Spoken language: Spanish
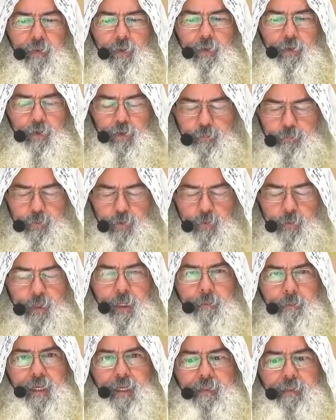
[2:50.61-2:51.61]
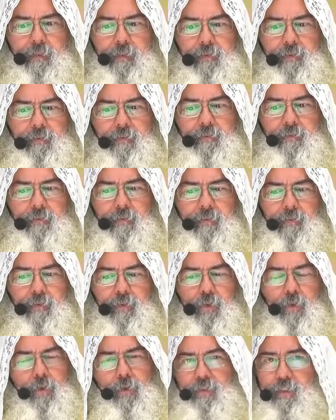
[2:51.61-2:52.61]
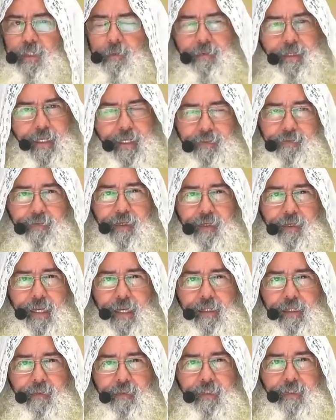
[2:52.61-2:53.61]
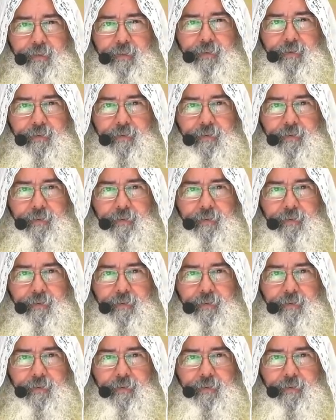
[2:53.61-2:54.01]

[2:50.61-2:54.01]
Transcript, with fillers: los problemas no se verán tan grandes.